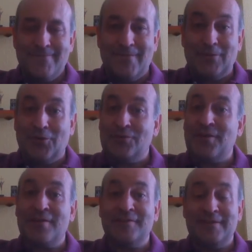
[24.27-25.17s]
Cuando nos
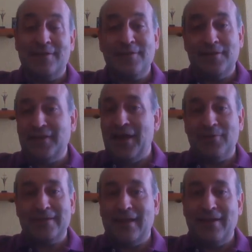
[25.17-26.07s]
necesitéis en línea de
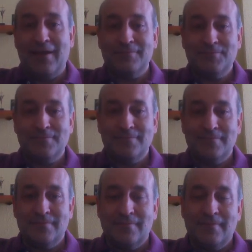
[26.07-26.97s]
batalla,
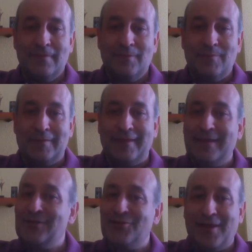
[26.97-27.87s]

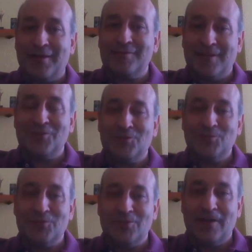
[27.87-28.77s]
batallando y arriesgando
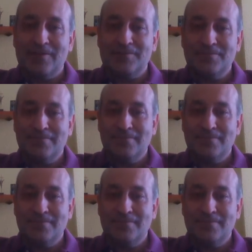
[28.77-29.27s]
con vosotras.